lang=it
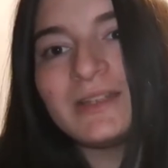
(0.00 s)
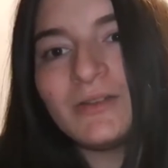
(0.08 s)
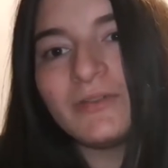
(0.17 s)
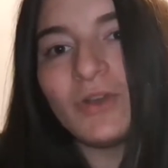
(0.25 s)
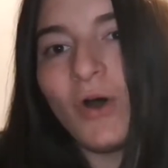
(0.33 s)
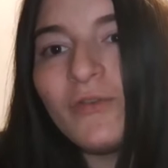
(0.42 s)

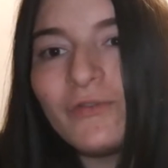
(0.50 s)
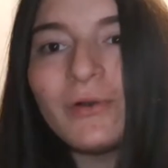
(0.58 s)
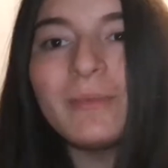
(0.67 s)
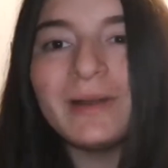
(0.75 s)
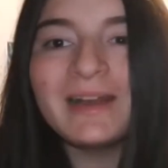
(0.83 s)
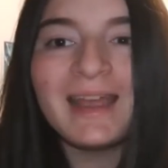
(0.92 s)

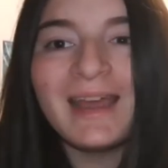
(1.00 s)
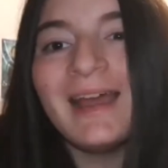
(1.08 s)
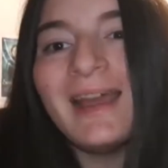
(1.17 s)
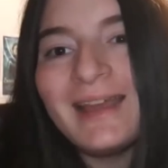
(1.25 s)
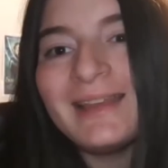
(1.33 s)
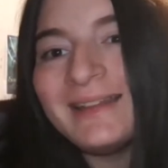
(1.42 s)
soffro
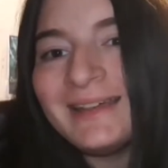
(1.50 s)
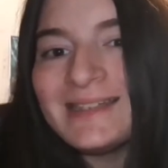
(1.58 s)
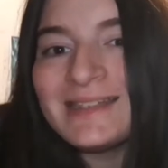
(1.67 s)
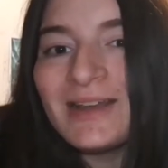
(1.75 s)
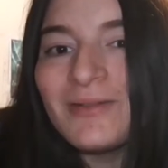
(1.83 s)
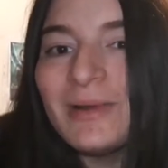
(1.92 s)
perché è
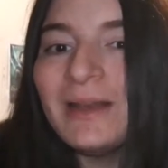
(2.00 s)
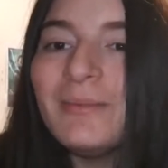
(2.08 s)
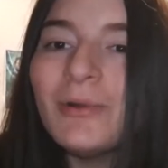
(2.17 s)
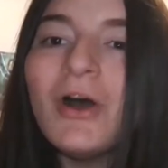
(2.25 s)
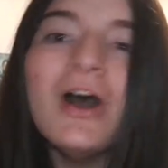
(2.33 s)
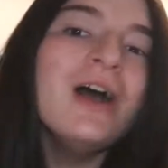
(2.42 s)
triste come
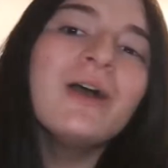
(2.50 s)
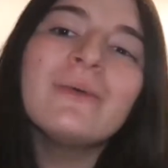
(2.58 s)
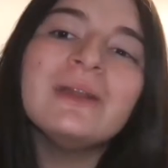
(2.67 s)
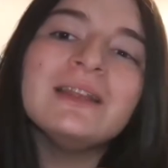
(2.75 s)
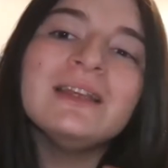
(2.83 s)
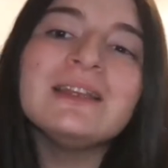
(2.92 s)
libro,
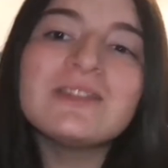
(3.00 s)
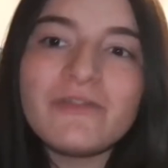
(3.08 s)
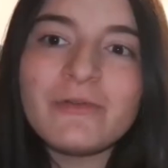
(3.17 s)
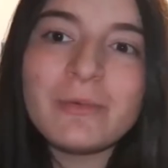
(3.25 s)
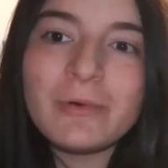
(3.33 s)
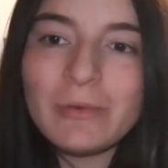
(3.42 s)
quindi
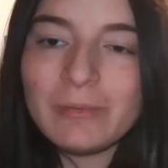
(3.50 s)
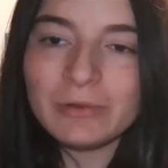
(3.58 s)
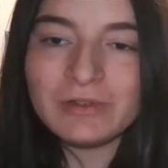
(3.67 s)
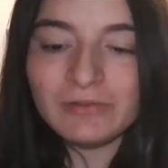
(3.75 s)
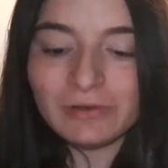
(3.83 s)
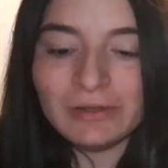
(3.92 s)
soffro per quel
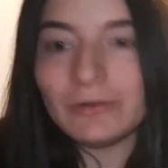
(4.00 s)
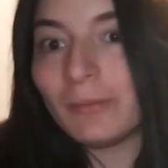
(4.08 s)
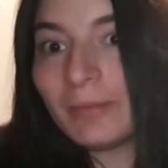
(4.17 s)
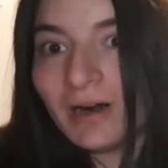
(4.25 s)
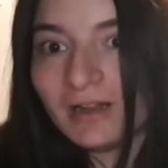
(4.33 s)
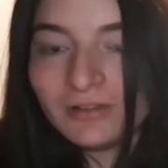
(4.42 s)
motivo lì,
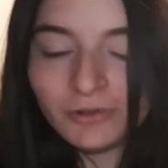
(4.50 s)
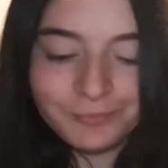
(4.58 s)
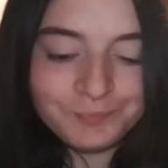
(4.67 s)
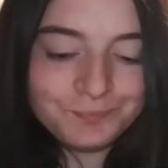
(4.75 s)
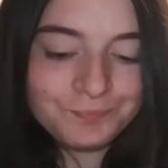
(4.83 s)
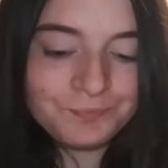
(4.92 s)
non per altro.
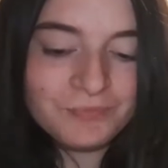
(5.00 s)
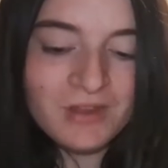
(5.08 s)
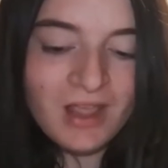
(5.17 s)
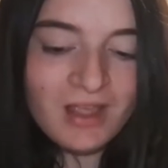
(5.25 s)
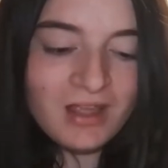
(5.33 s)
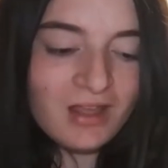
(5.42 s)

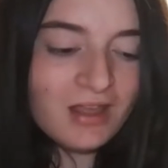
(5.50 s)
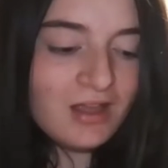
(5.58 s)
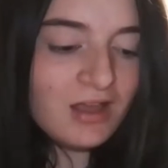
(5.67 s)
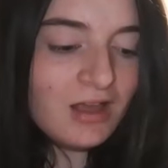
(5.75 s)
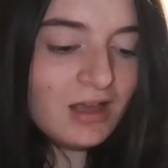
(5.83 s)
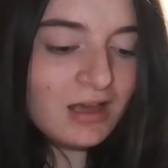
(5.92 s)

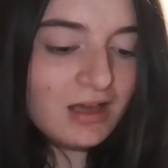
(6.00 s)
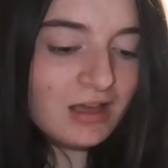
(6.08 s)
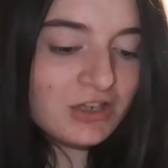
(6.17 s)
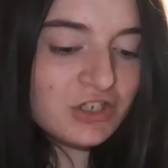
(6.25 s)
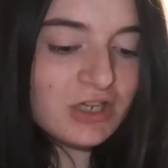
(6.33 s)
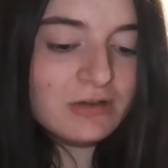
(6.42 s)

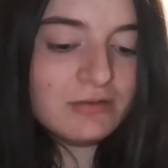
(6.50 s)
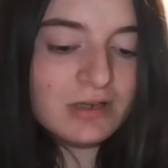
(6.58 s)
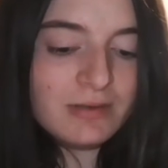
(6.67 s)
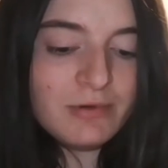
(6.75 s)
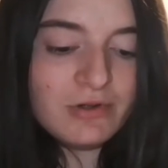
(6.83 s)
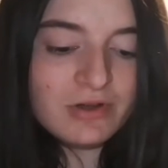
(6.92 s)
Uh, scegli un
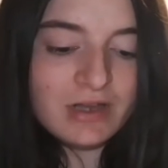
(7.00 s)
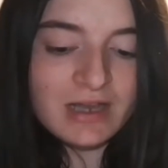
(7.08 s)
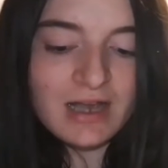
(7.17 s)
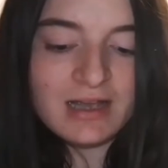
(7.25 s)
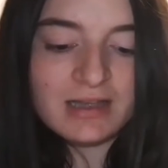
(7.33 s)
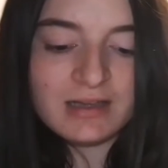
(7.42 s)
libro che
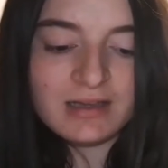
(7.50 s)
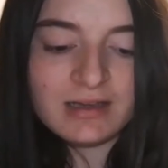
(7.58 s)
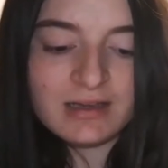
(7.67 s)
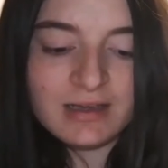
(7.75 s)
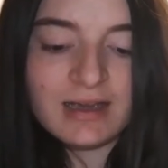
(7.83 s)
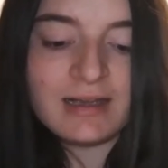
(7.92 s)
hai
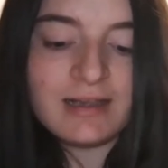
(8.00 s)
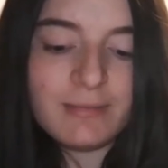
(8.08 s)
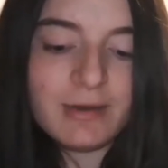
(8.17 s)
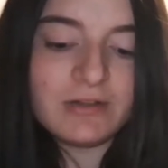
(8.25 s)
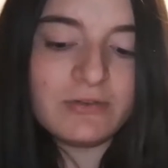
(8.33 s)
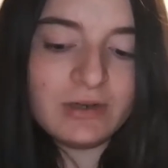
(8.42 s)
che hai
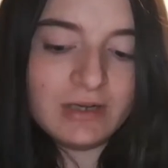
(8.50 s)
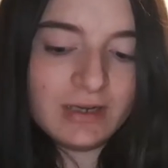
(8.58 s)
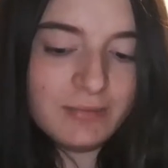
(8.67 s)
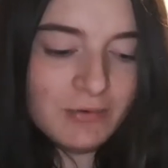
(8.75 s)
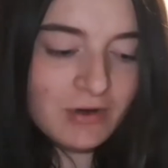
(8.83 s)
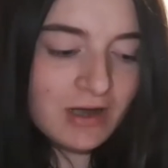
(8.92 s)
amato
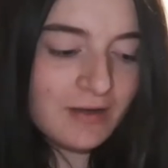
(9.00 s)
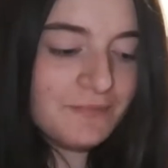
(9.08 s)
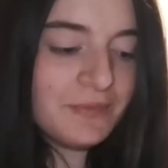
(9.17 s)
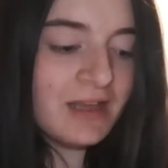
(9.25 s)
all'epoca,